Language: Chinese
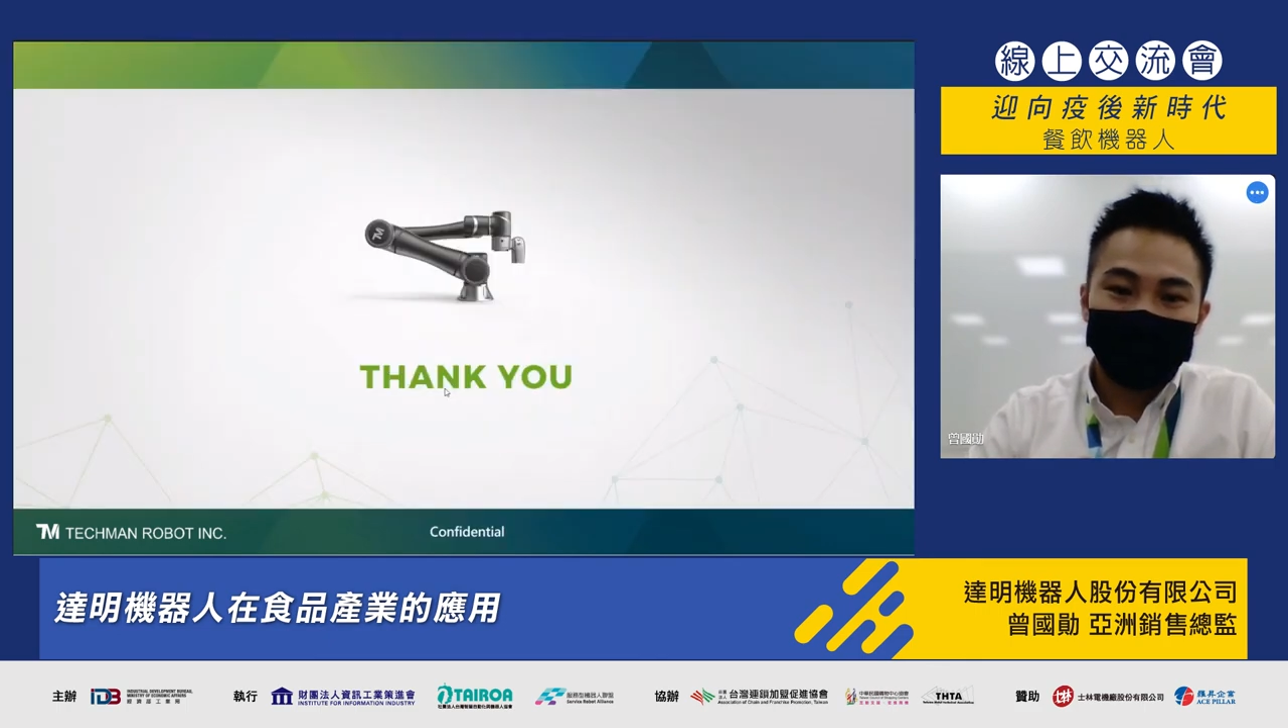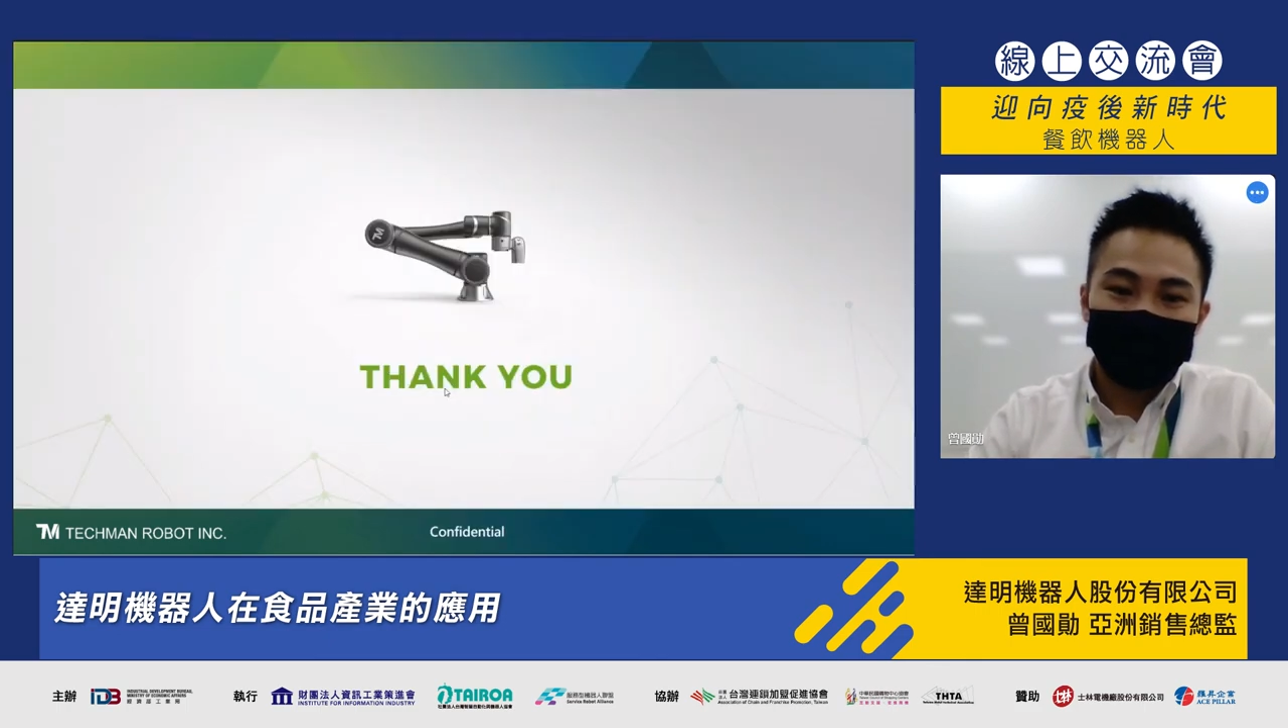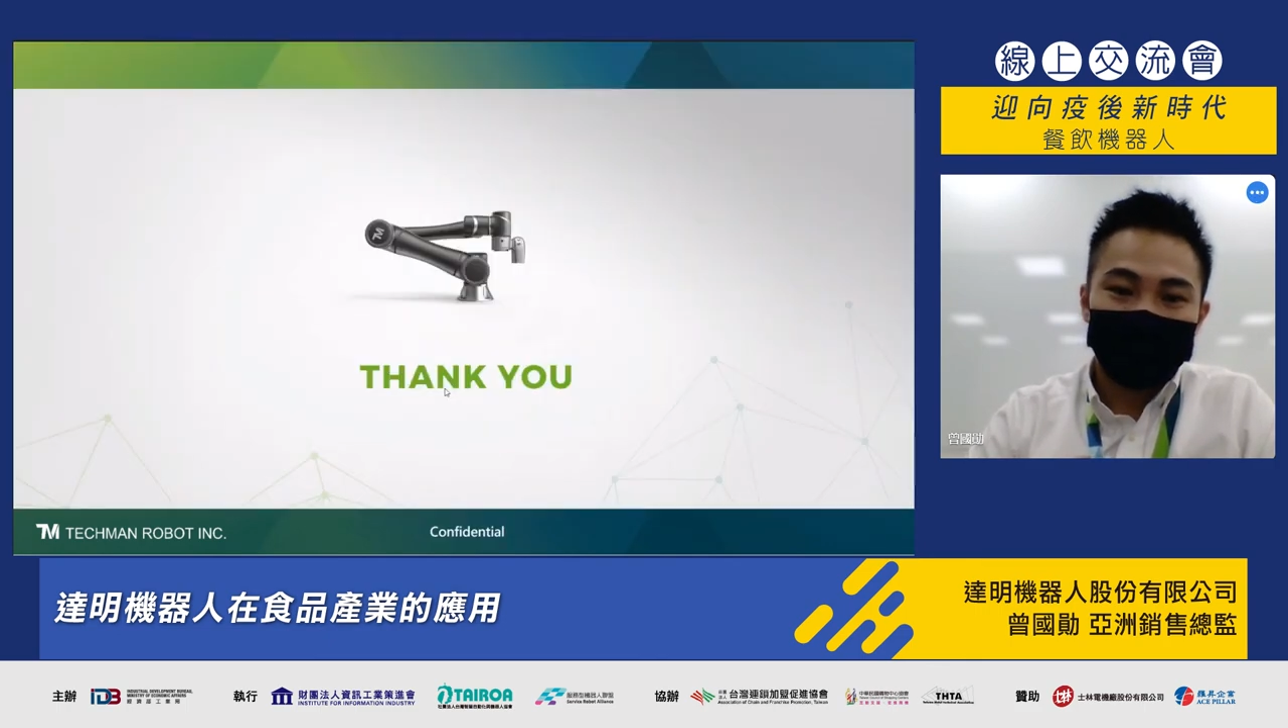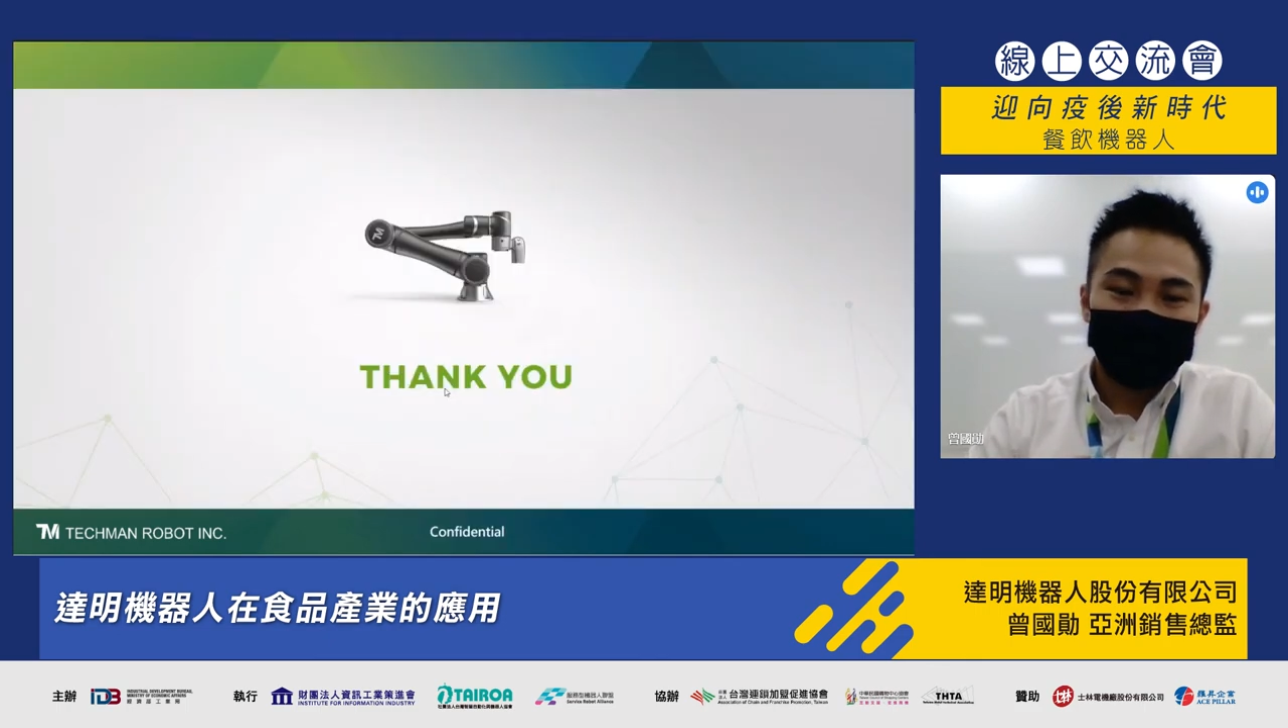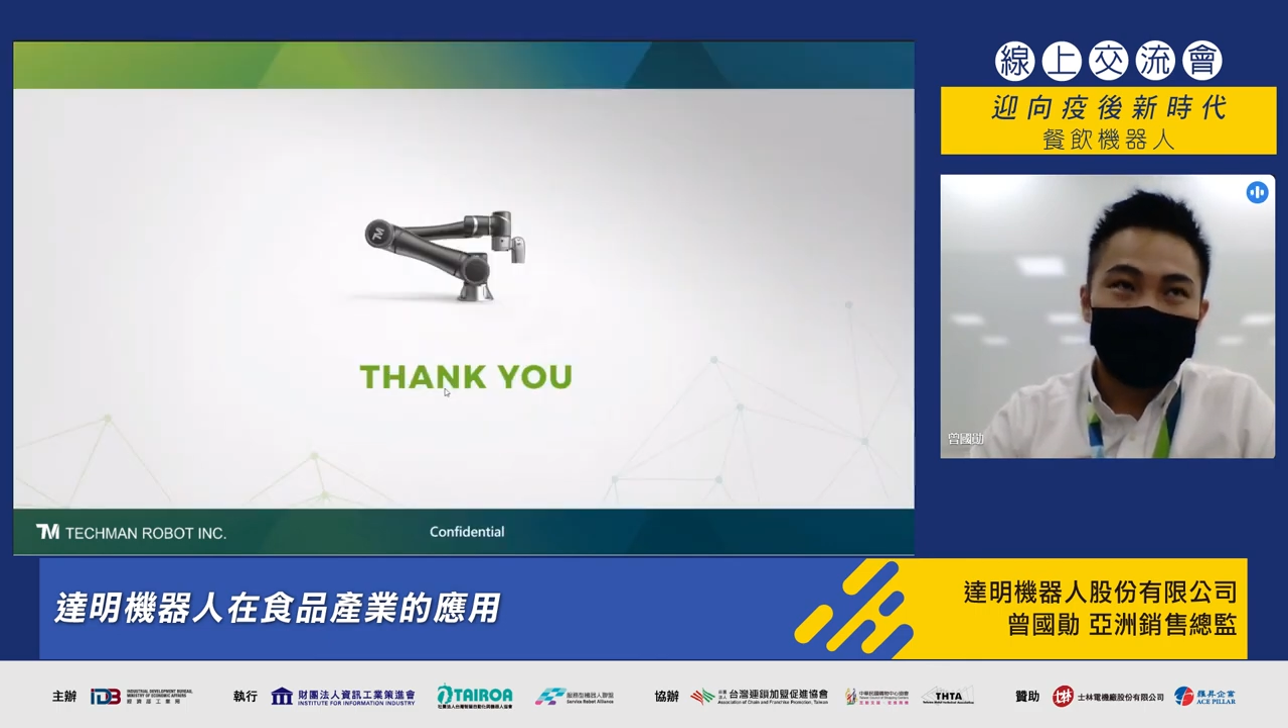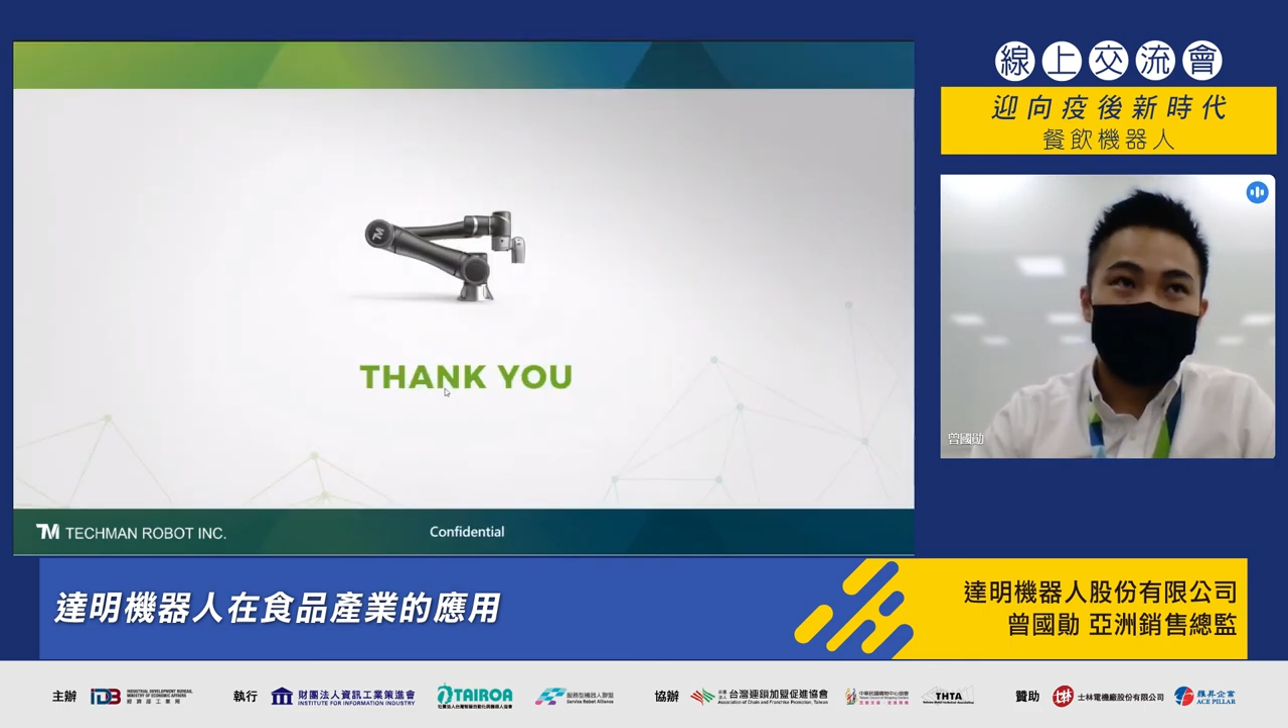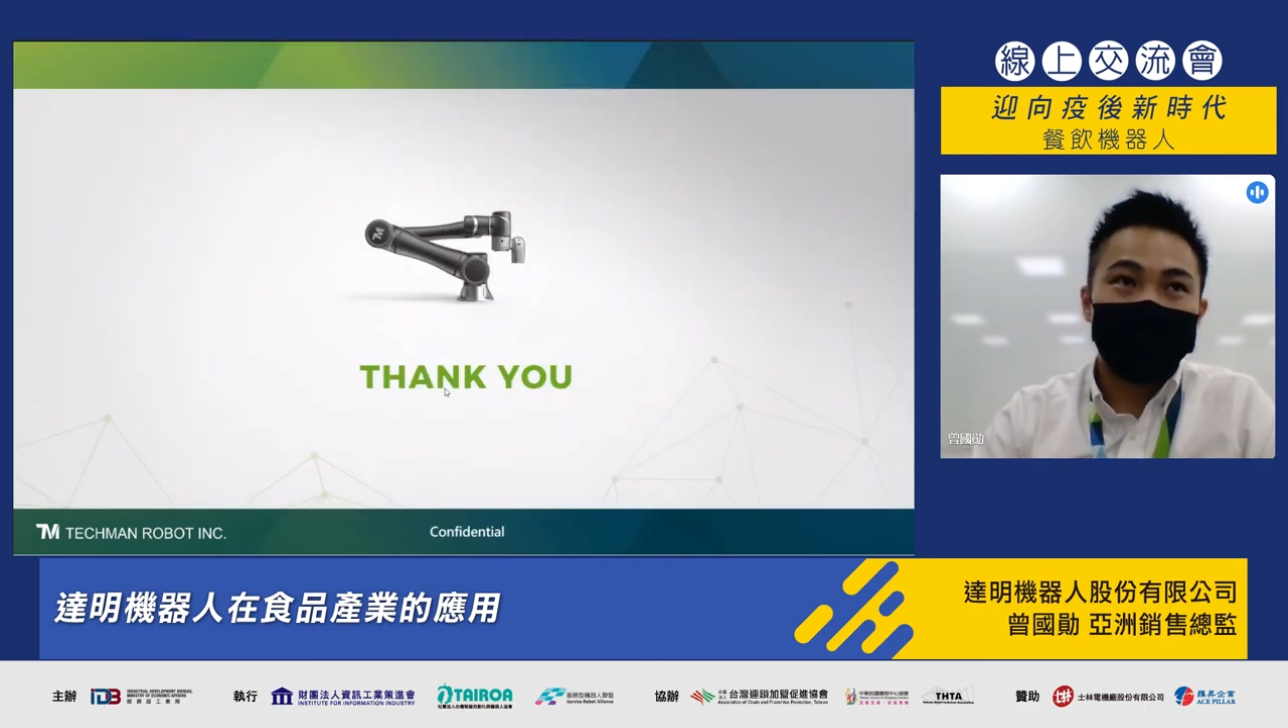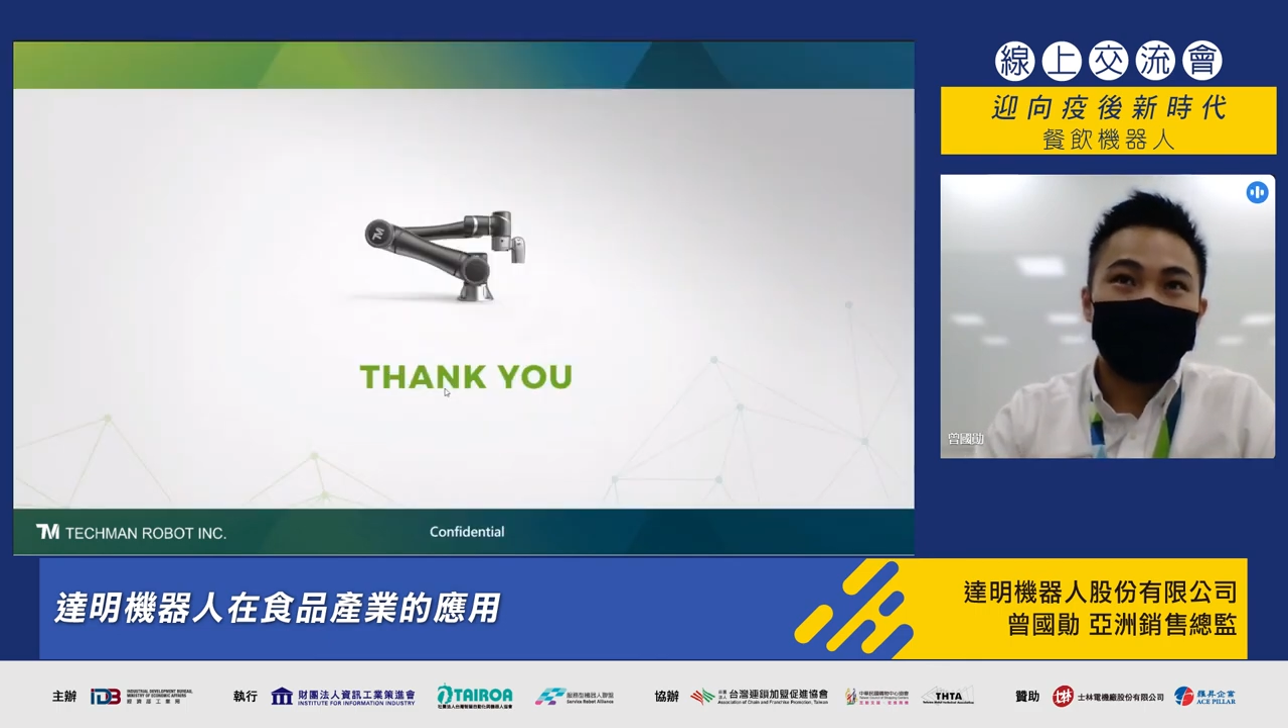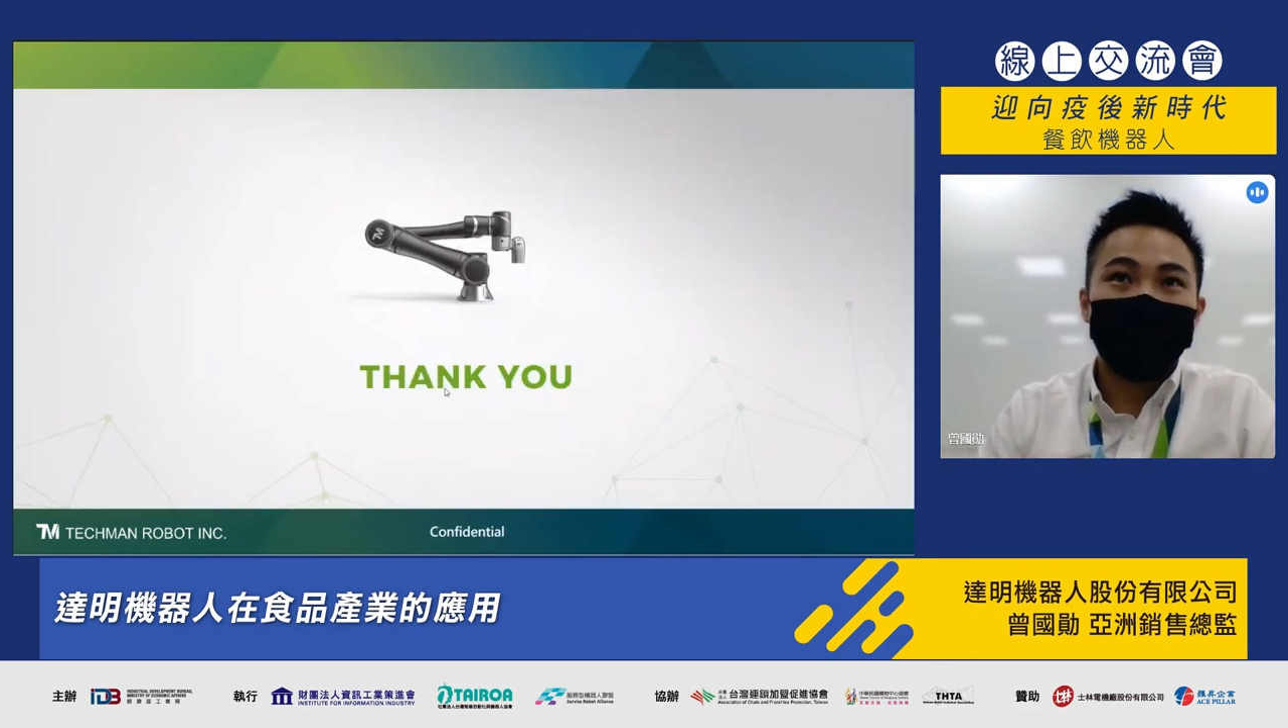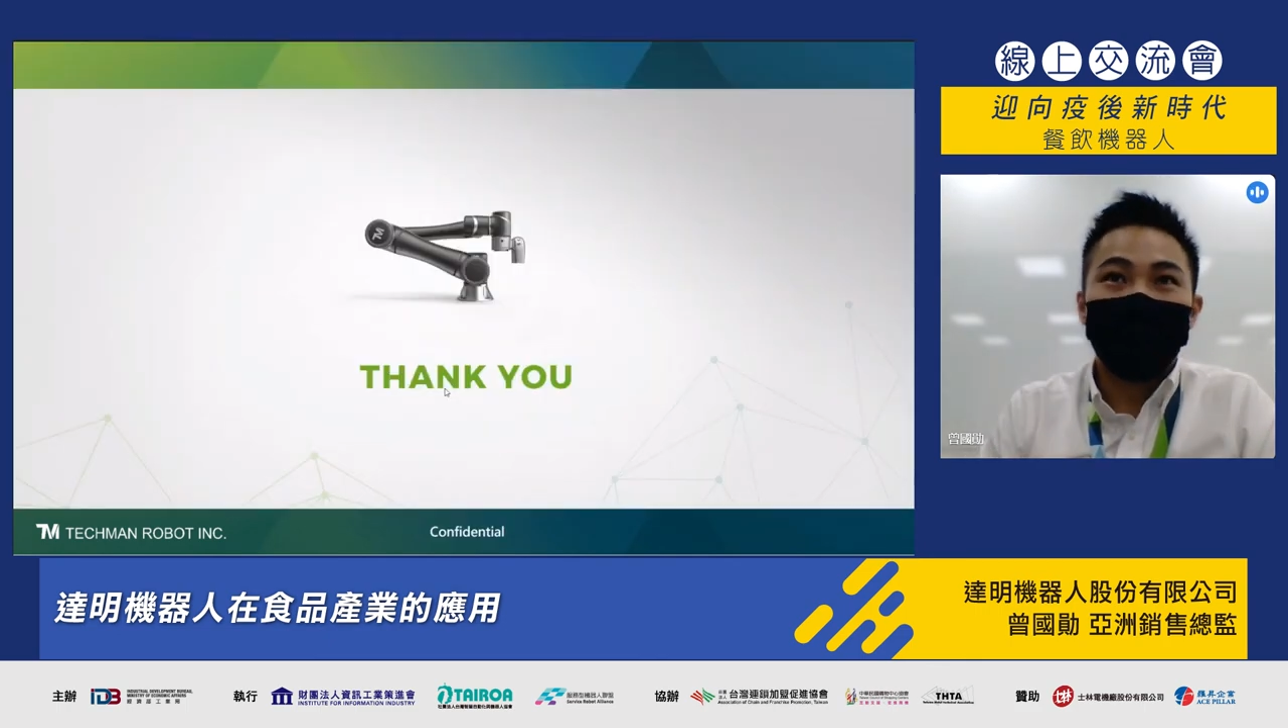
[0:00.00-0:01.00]
那有
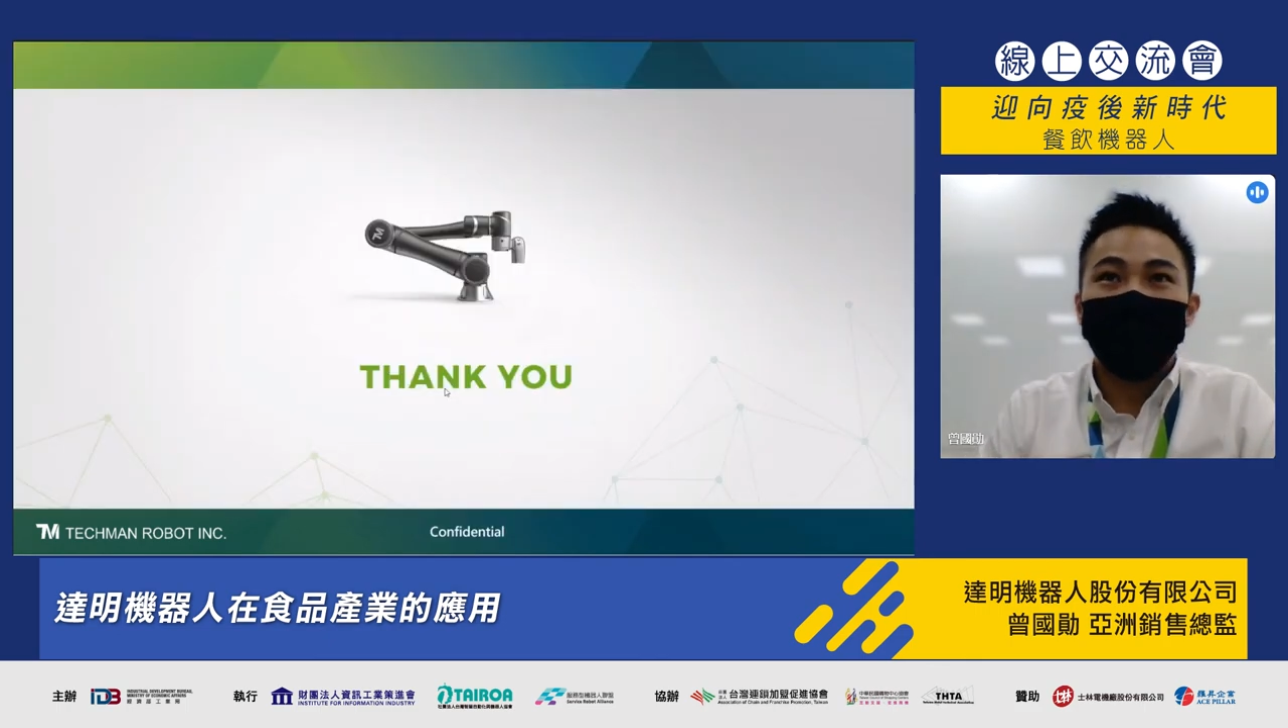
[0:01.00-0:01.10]
任何问